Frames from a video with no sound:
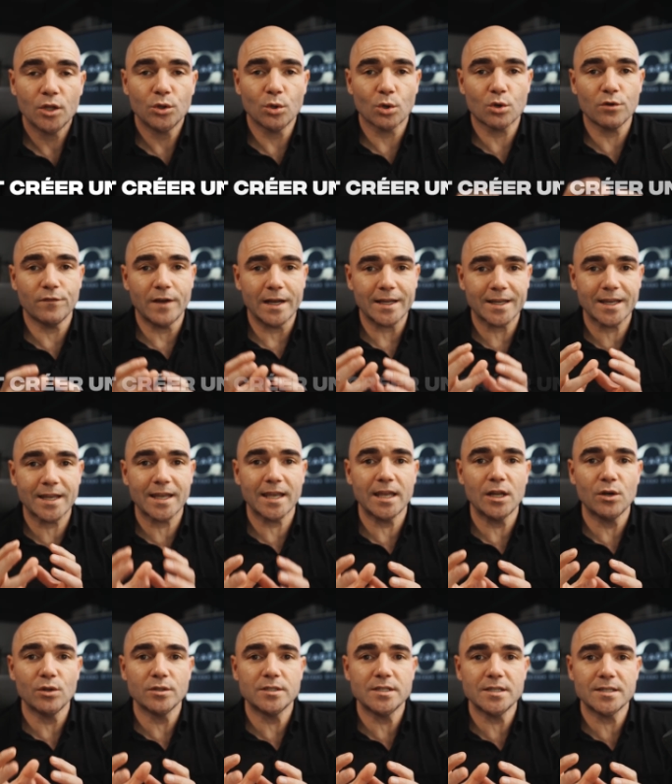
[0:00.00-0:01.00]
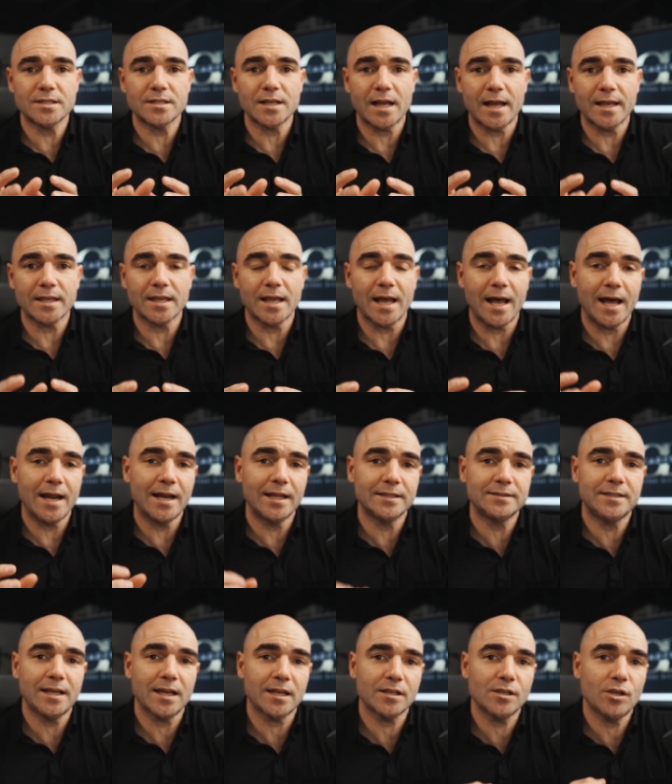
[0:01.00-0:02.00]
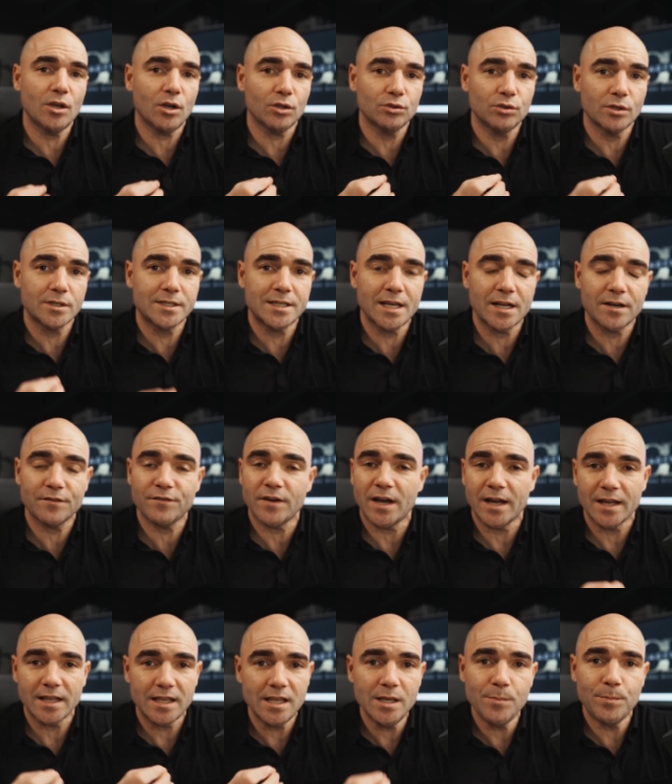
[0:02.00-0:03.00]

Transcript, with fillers: Donc, on va créer le design à l'intérieur de Canva